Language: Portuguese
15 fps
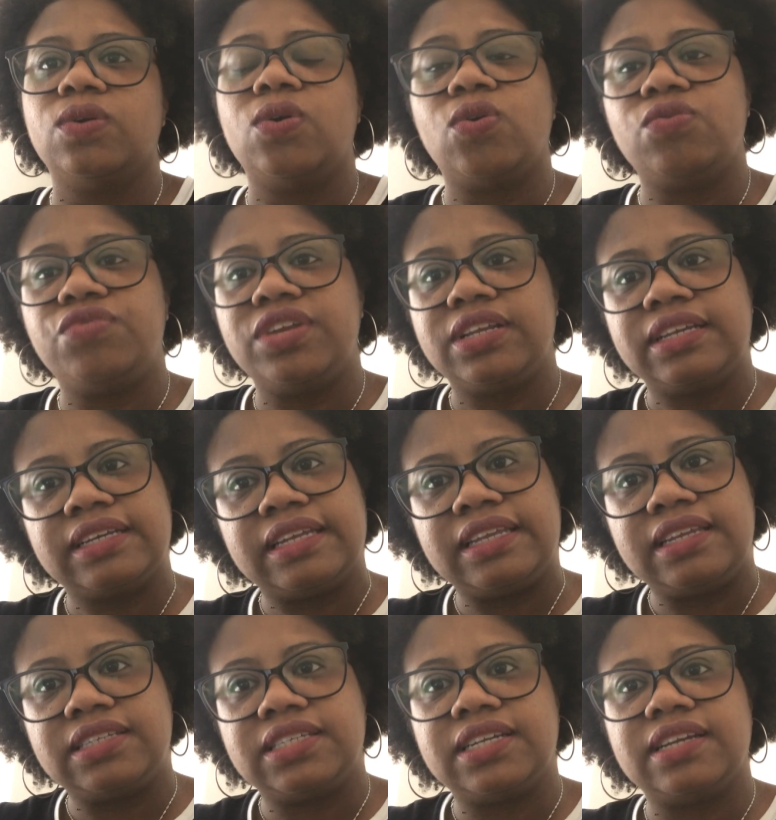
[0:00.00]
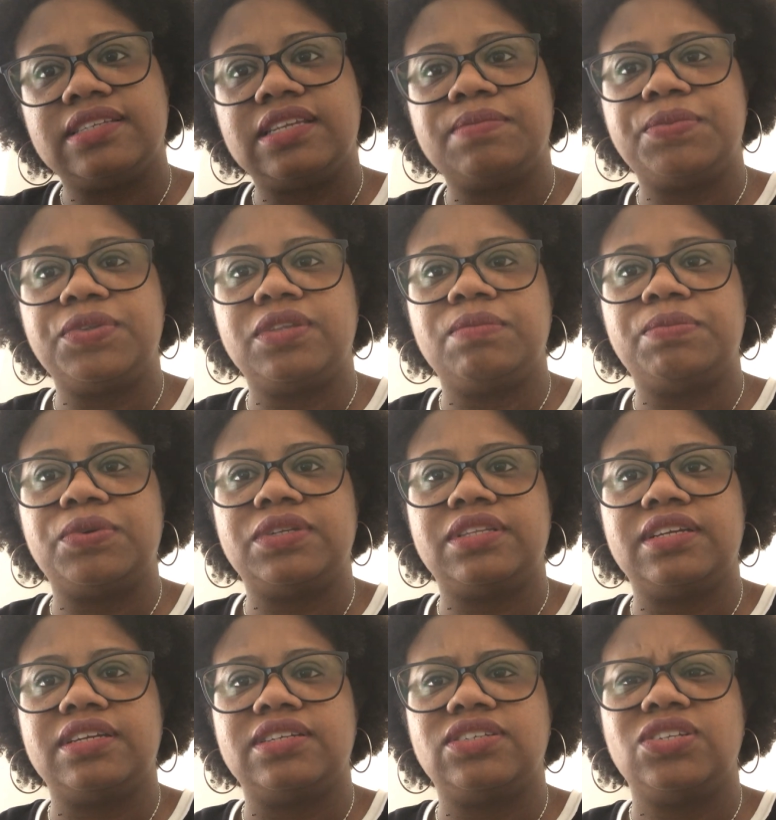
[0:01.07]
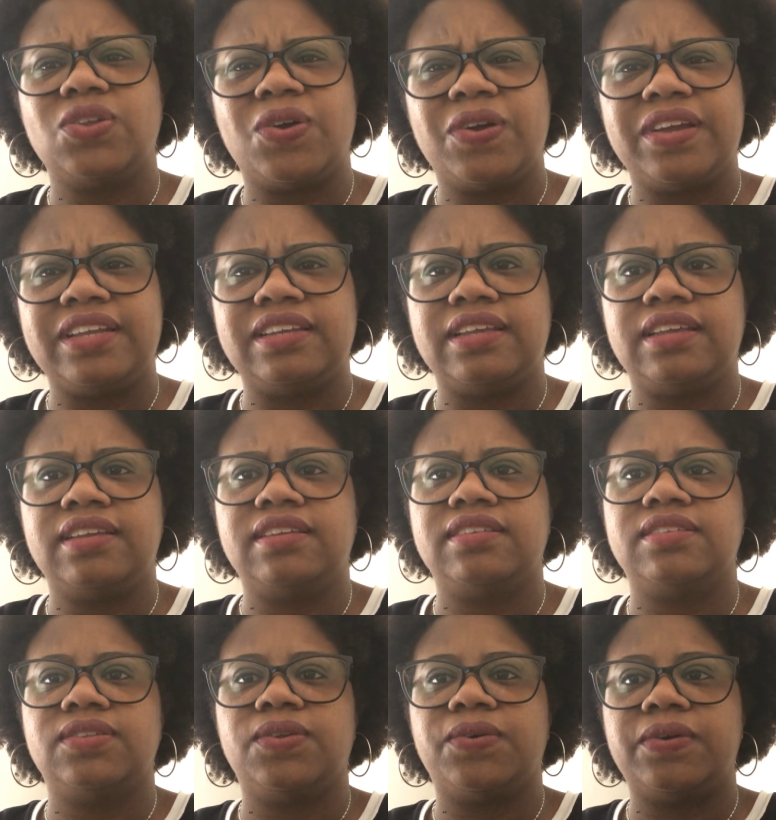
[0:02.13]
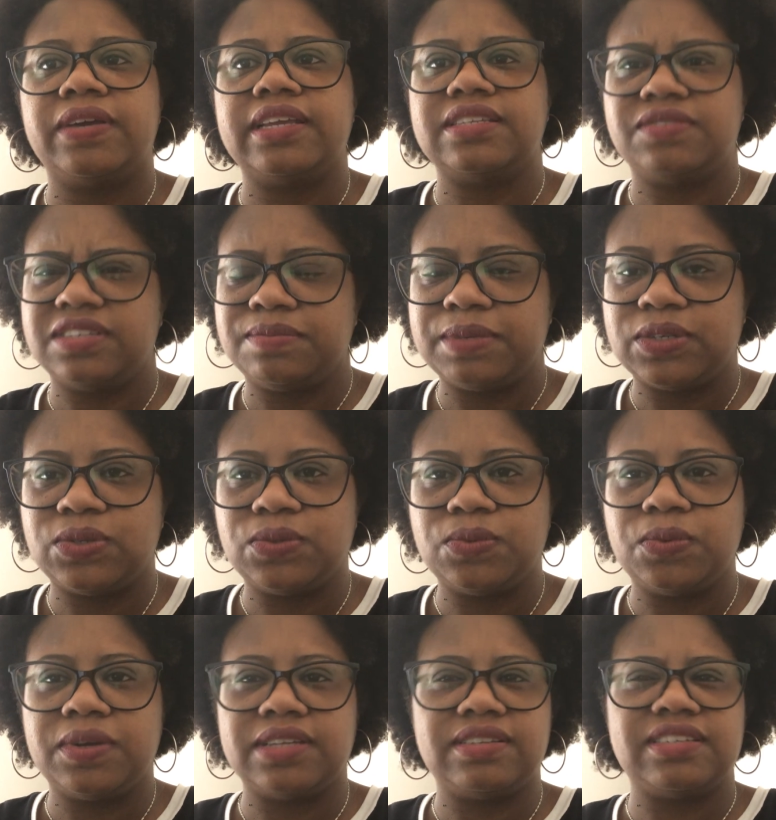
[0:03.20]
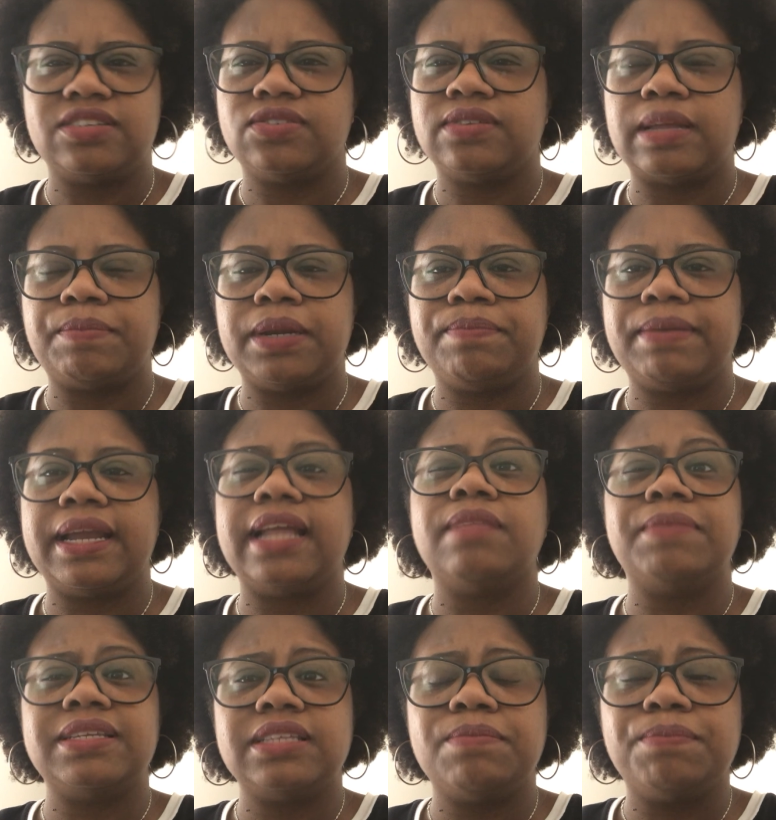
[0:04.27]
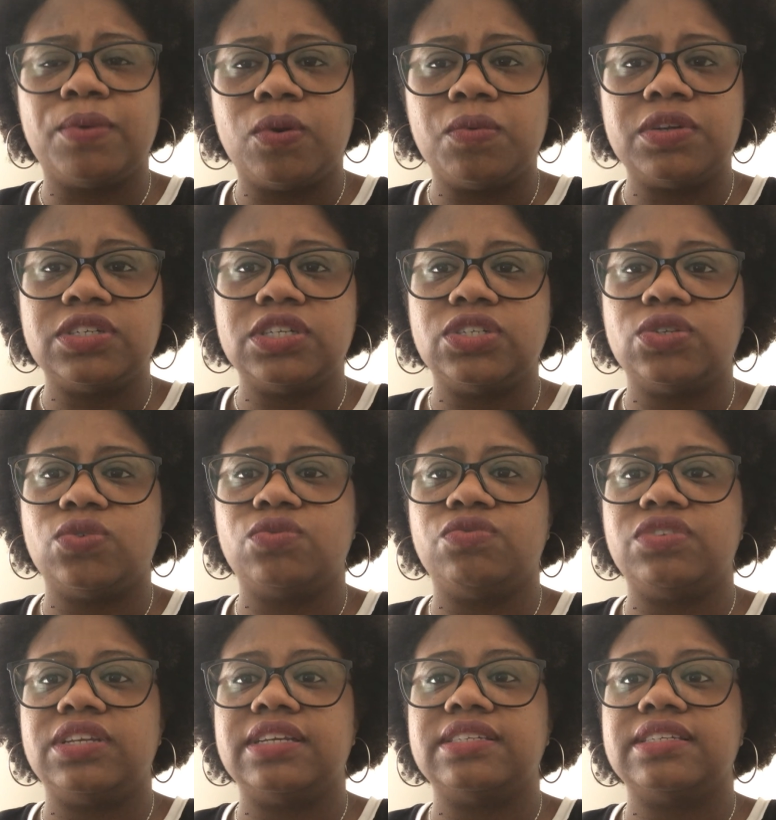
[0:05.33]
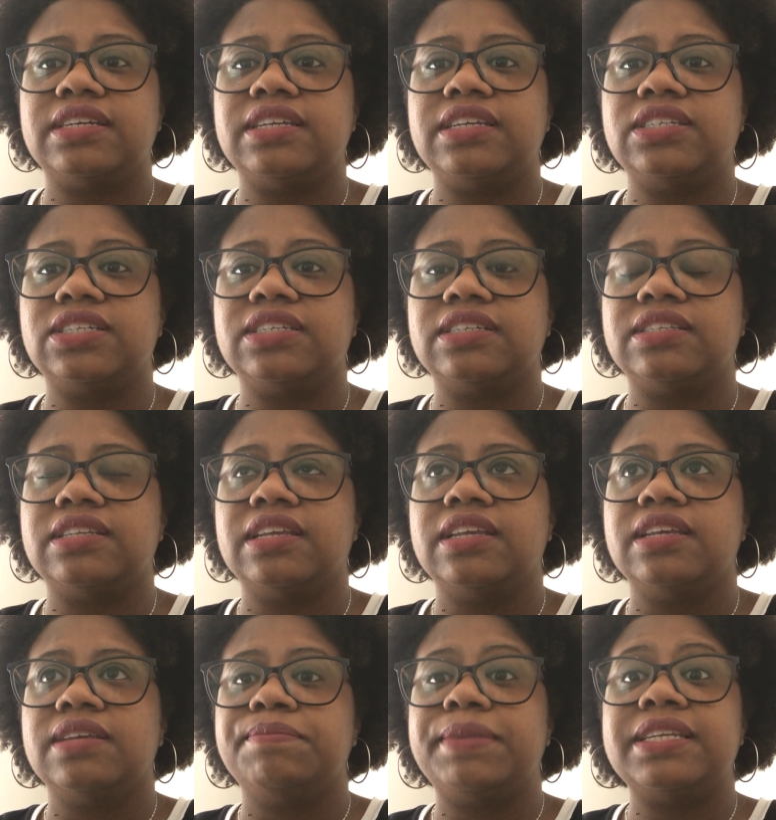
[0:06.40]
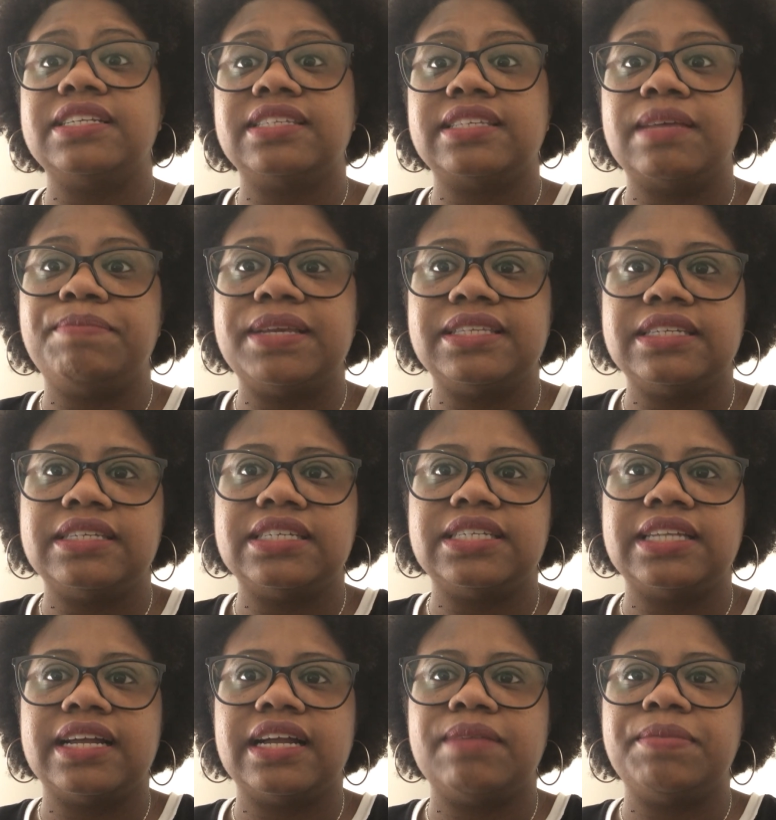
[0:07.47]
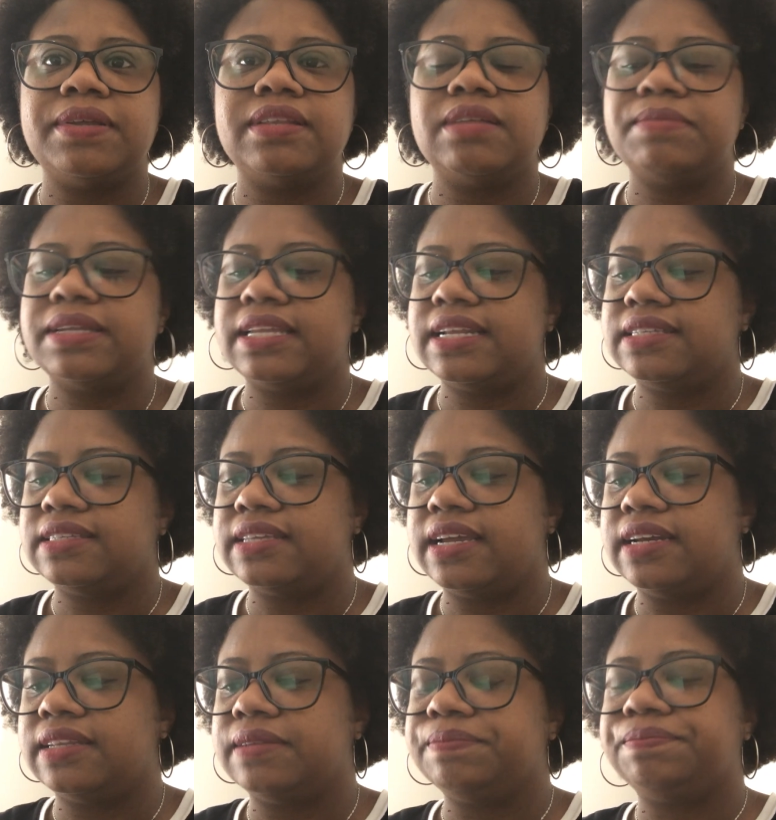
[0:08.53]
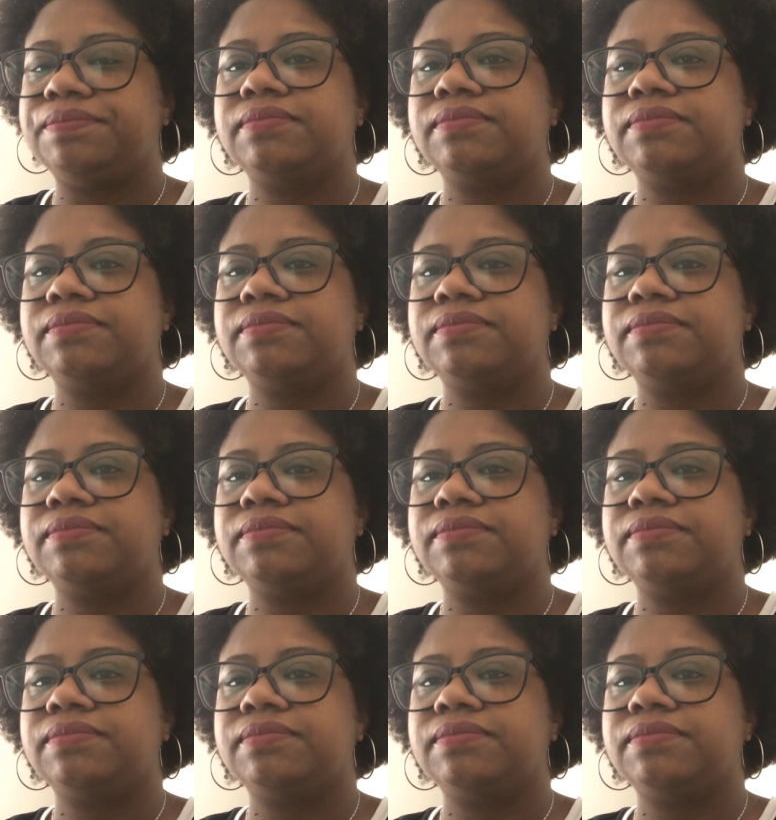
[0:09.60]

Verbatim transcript: Ouvir críticas é muito importante. Dói, né? Dói, às vezes machuca, às vezes a gente não está preparado, mas é bom a gente ouvir as críticas para a gente saber se a gente está caminhando da maneira certa.